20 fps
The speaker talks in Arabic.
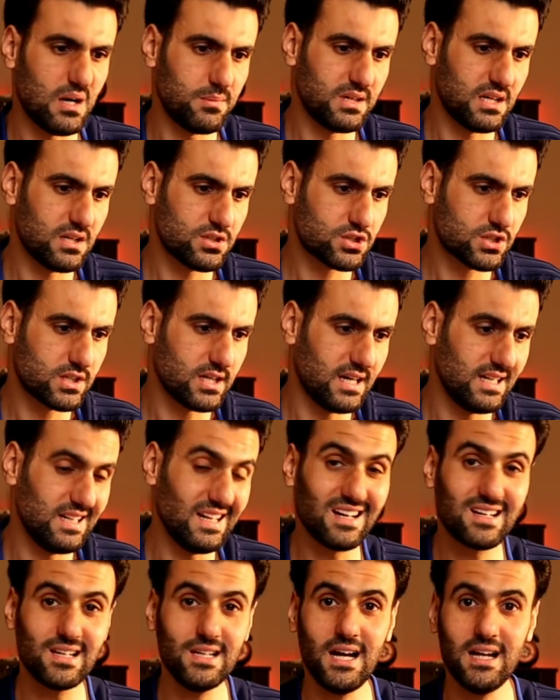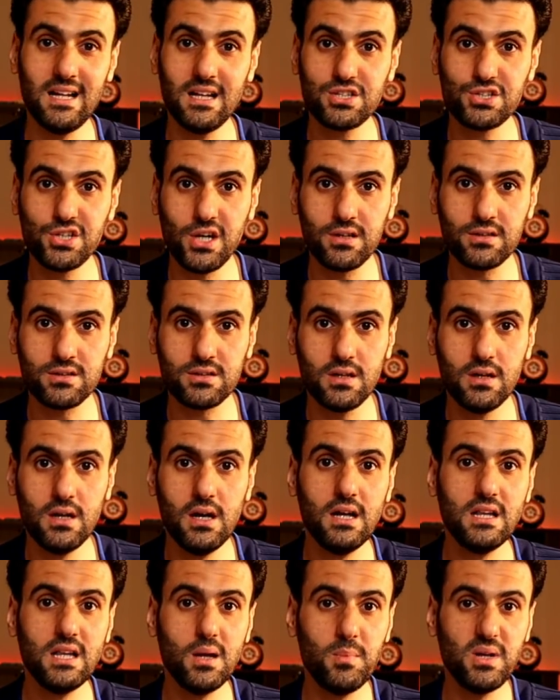ما بها إشكال لكن على شرط
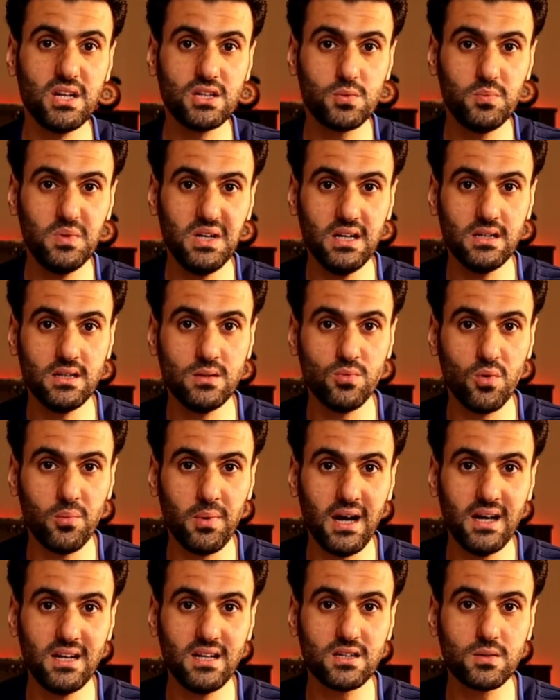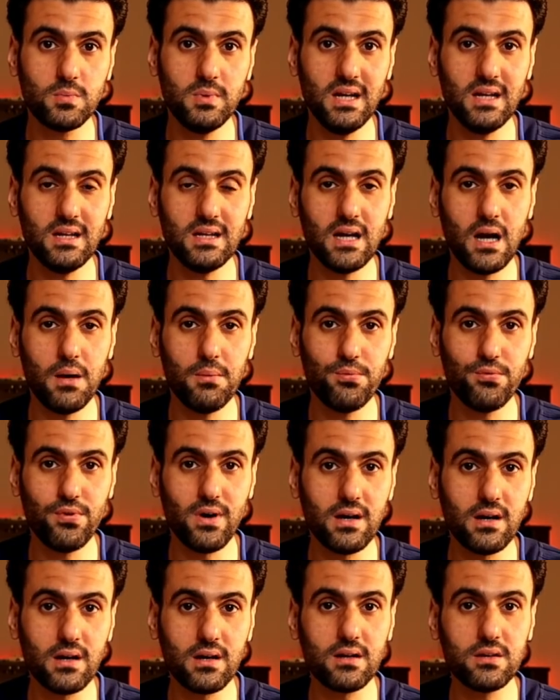لما تبيع لي الموبايل تبيع لي اياه
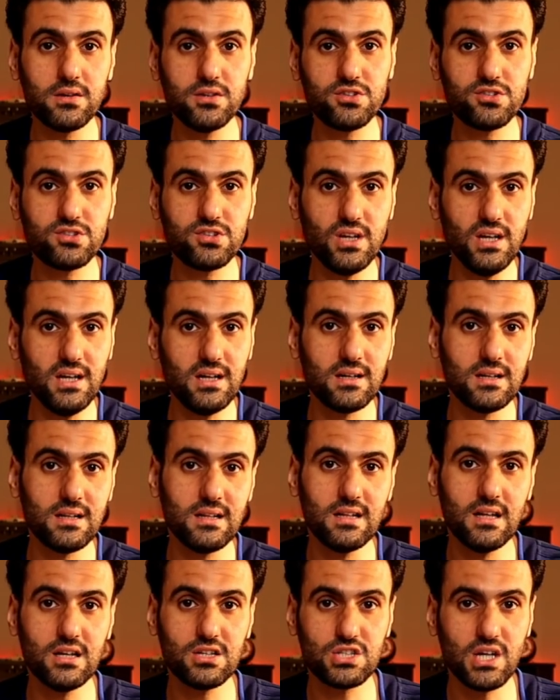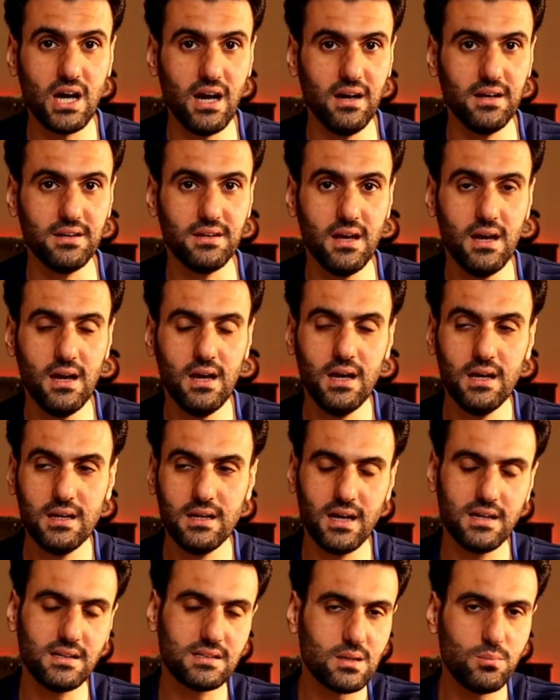بفرق سعر الشاحن
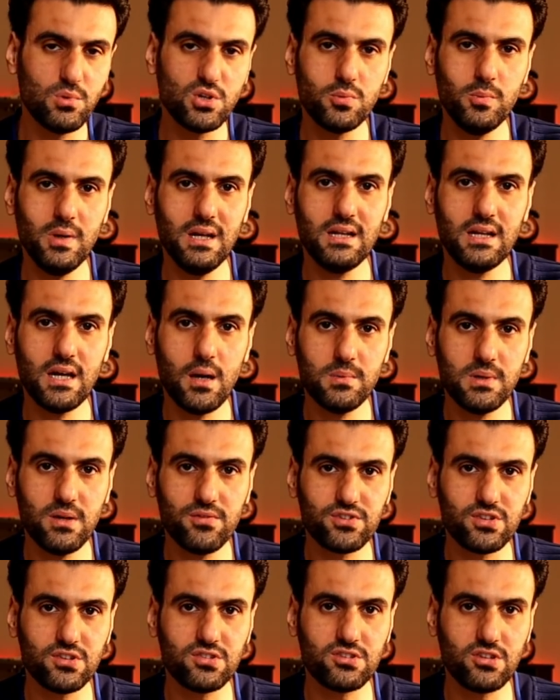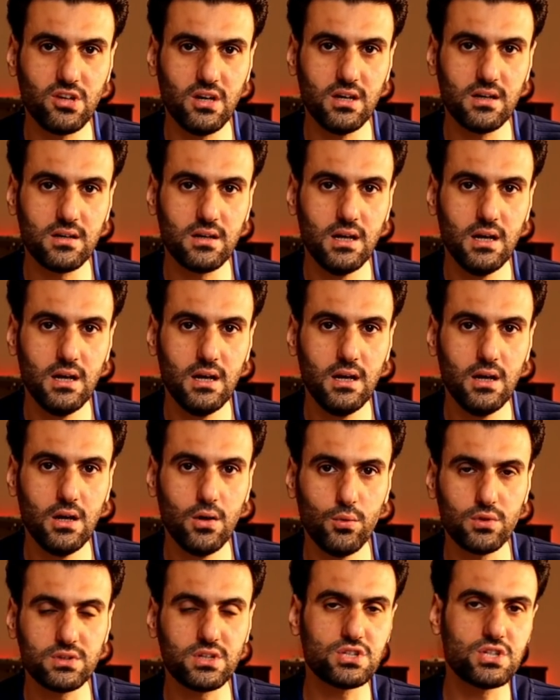يعني انت مو تبيع لي اياه بنفس السعر
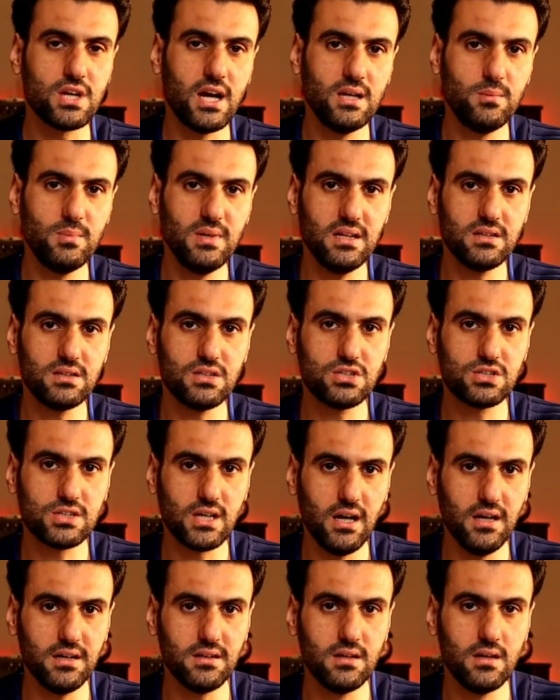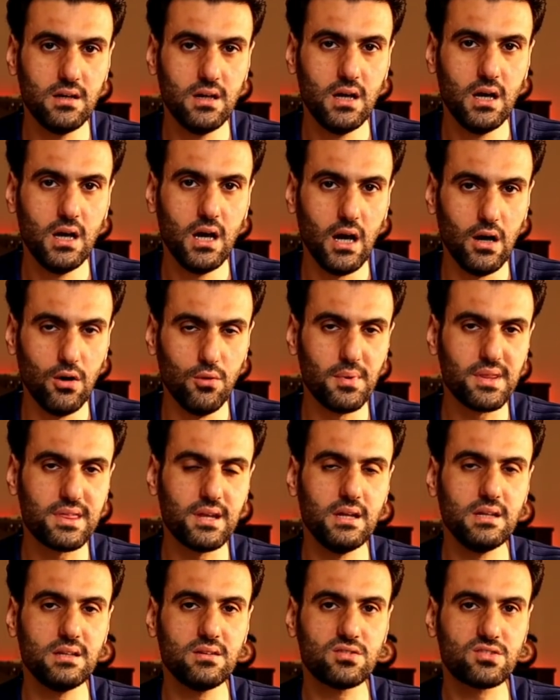وانت شايل من عندي الشاحنه او
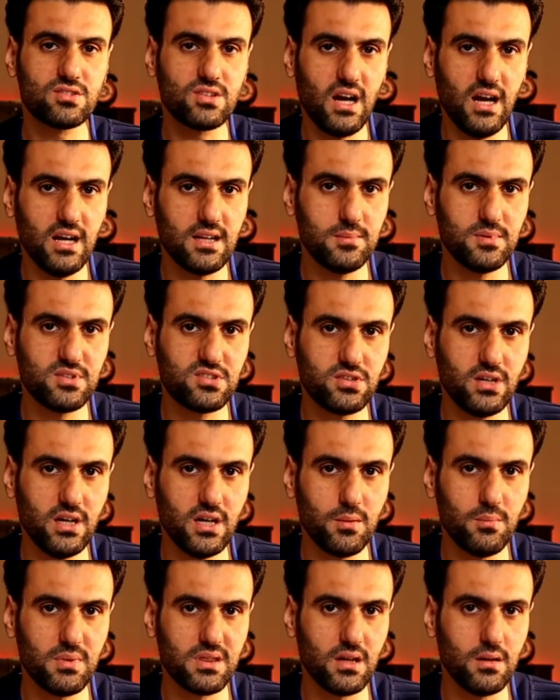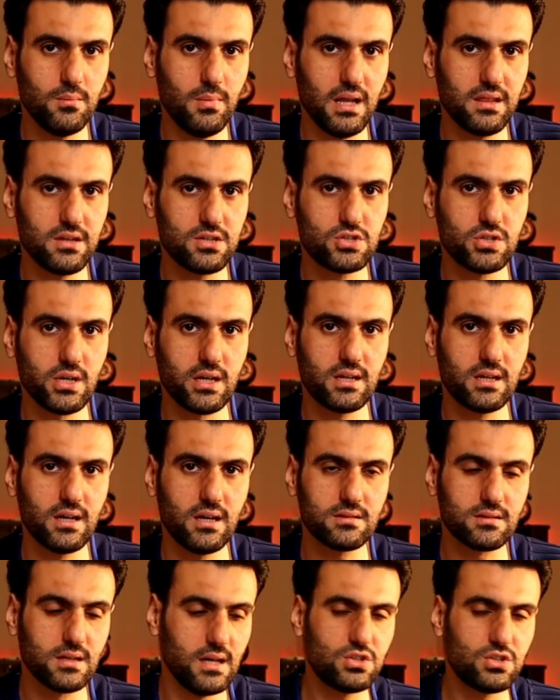مثلا صعد بالسعر مثل بعض
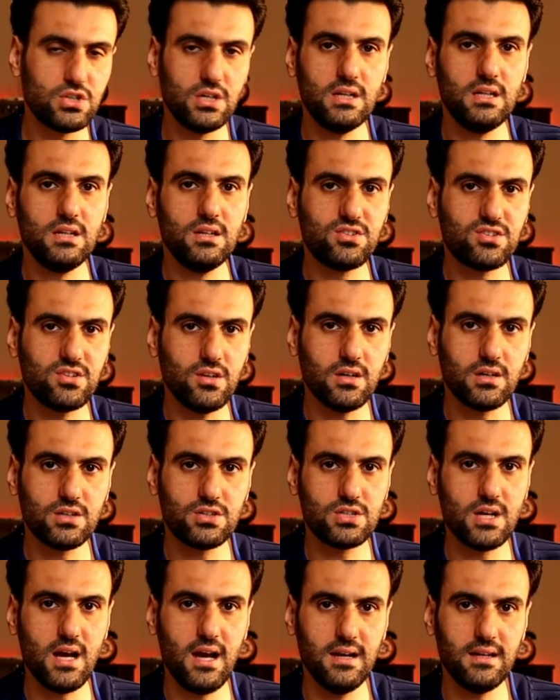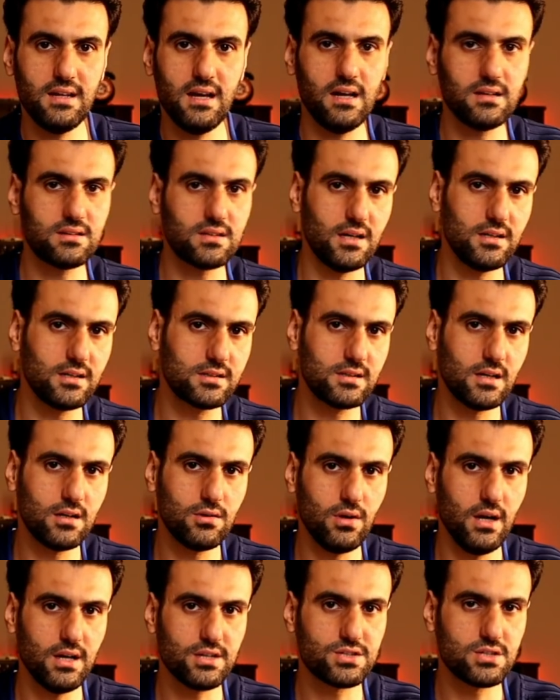الشركات شيل لي سعر الشاحنه يعني حتى انا اقدر
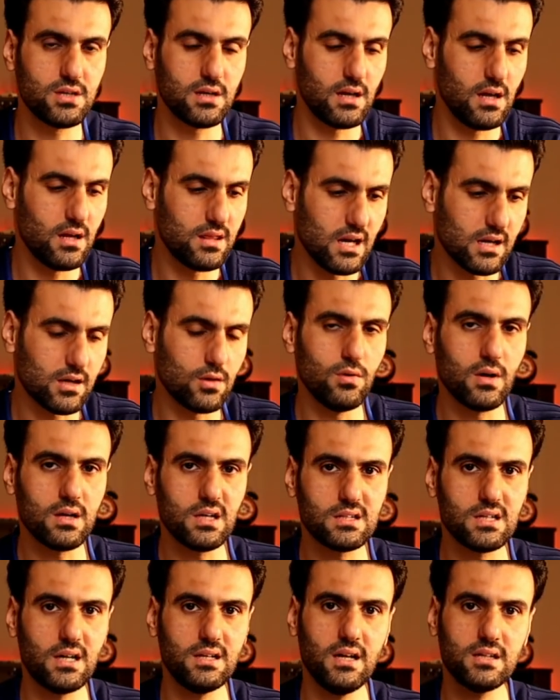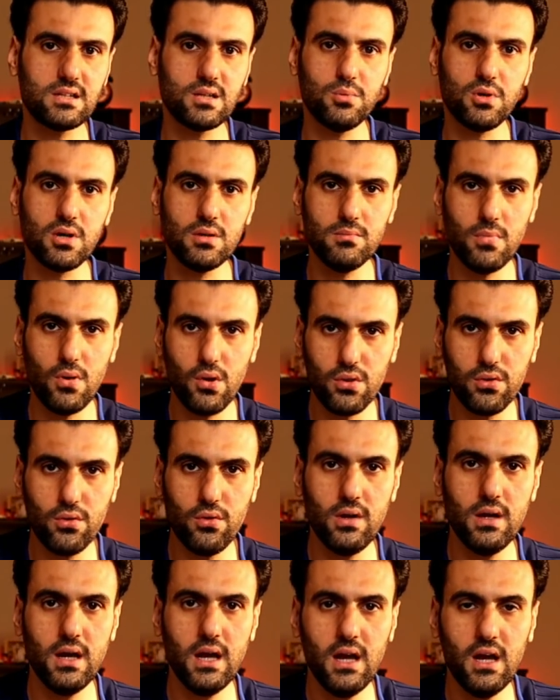اروح اشتري هذاك الوقت انا اعتبر
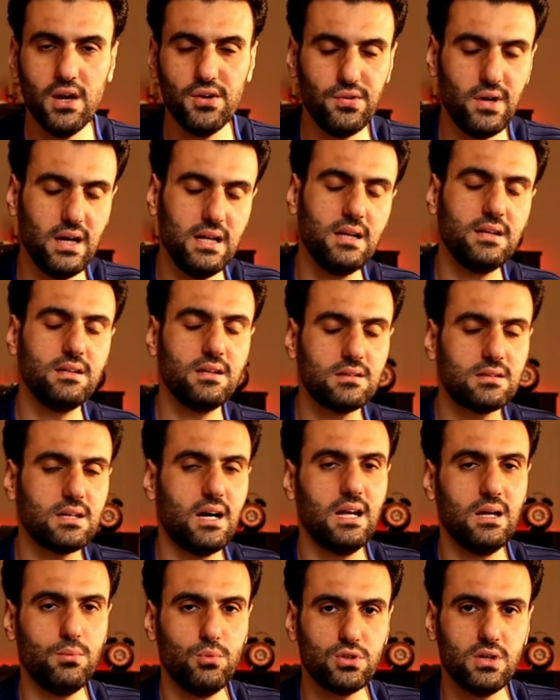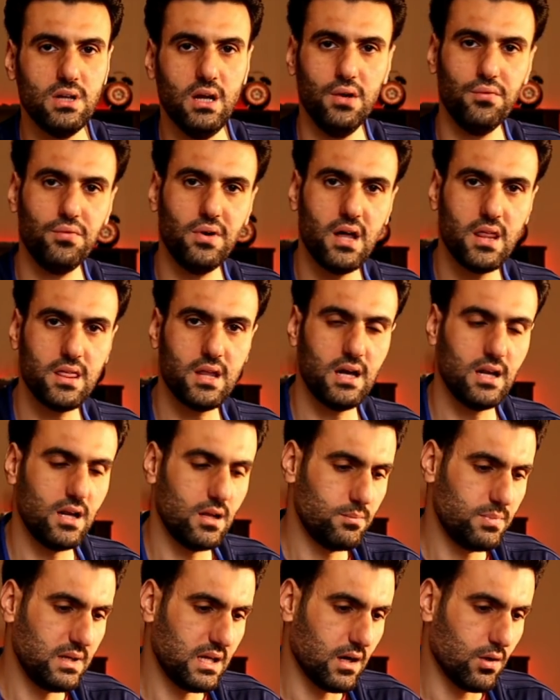الموضوع فعلا انت على مود الحفاظ على
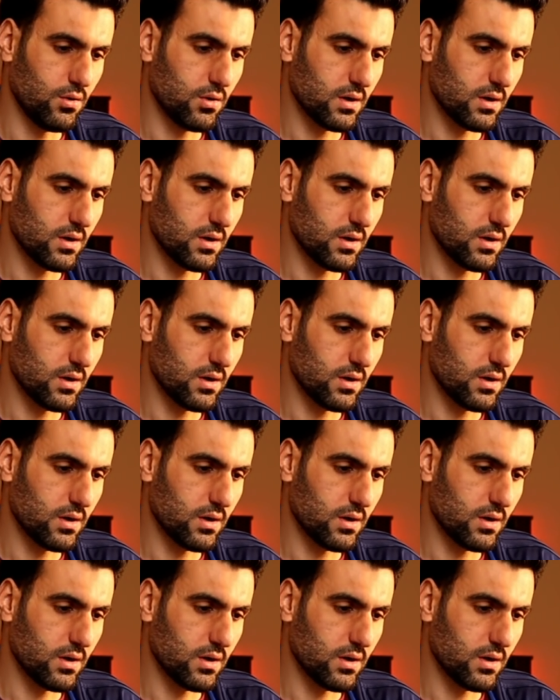البيئه